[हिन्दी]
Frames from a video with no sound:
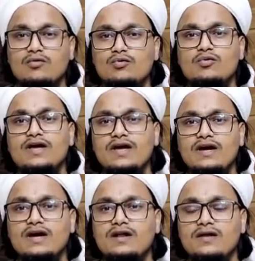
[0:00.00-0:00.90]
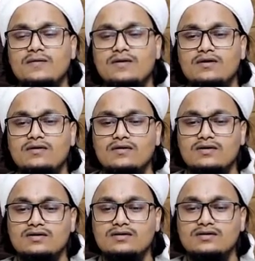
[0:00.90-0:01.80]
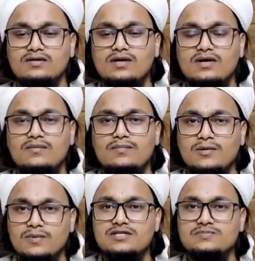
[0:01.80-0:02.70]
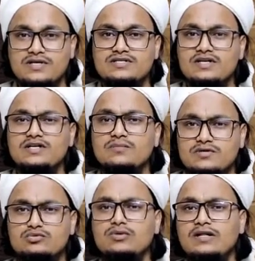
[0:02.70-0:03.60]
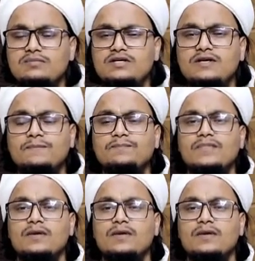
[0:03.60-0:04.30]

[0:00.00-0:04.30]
वो कूडे हैं कल और मेरे पास पैसे नहीं हैं मज़दूर आती हैं